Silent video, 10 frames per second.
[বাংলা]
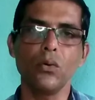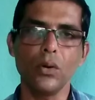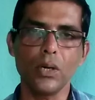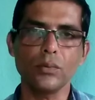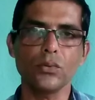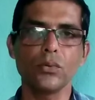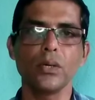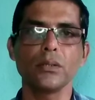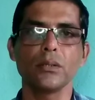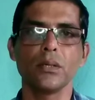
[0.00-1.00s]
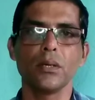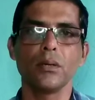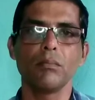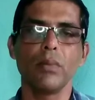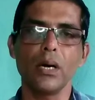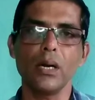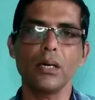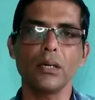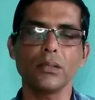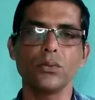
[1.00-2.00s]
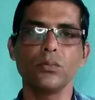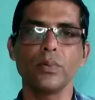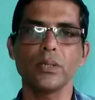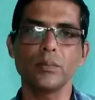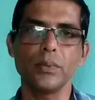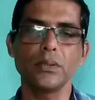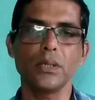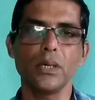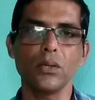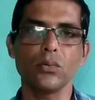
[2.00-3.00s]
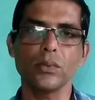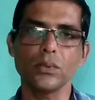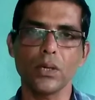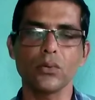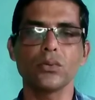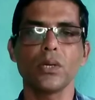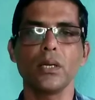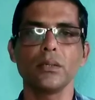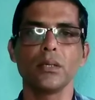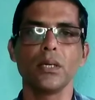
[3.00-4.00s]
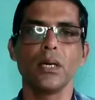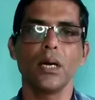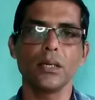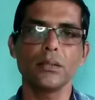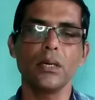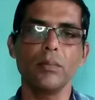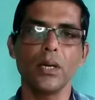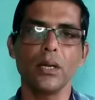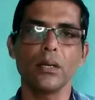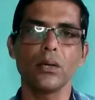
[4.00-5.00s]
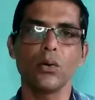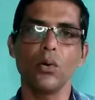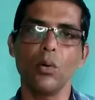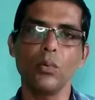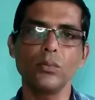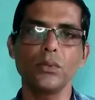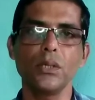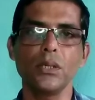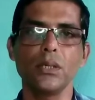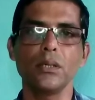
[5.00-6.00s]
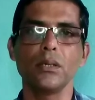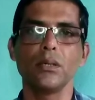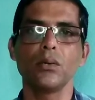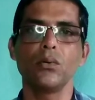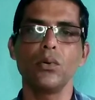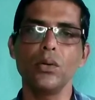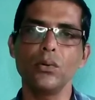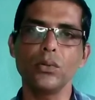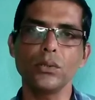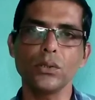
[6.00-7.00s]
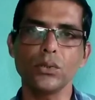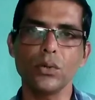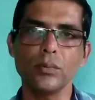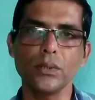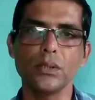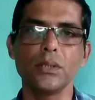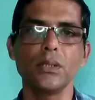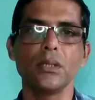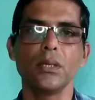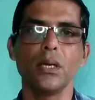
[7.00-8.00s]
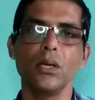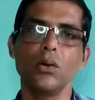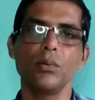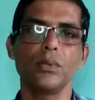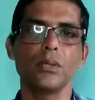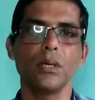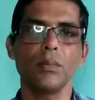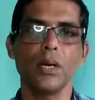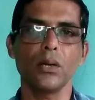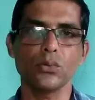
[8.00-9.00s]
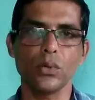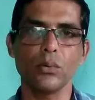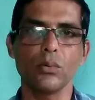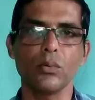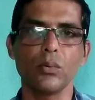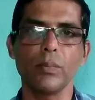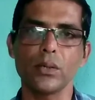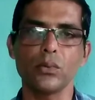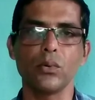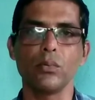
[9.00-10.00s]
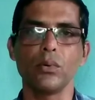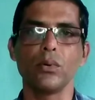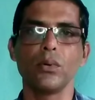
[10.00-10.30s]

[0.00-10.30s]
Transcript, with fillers: ওয়েলকাম স্টুডেন্টস বাংলার ক্লাসরুম ফার্স্ট পিরিয়ড চ্যানেলে তোমাদের স্বাগত জানাই আজকে আমরা নবম শ্রেণীর কলিঙ্গ দেশে ঝড় বৃষ্টি এই কবিতাটি আমরা আলোচনা করব পাঠ করব